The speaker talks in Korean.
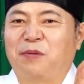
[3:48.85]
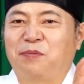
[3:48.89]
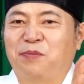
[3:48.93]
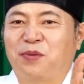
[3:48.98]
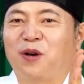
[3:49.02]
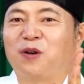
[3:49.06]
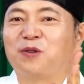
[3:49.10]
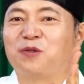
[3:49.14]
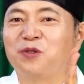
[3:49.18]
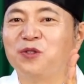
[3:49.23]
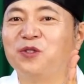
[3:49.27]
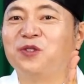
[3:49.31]

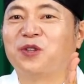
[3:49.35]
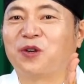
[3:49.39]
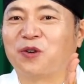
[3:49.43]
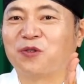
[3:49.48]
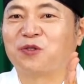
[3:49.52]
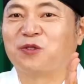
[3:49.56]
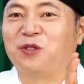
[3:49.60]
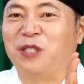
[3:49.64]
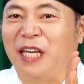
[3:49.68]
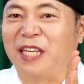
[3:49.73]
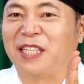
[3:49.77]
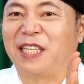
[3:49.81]

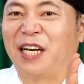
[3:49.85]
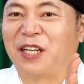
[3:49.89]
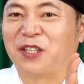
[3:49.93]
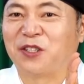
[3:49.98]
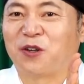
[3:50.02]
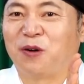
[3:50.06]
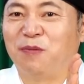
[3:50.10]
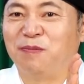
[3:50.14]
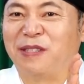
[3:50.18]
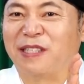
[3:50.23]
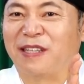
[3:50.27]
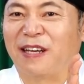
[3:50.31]
평균적으로
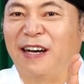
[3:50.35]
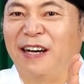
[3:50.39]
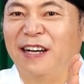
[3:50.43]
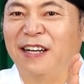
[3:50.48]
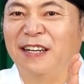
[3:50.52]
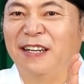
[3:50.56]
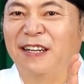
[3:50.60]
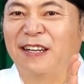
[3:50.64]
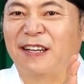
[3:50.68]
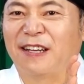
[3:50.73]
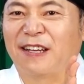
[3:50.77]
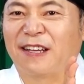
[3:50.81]
얘기하는
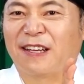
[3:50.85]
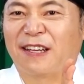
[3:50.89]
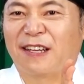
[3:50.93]
겁니다.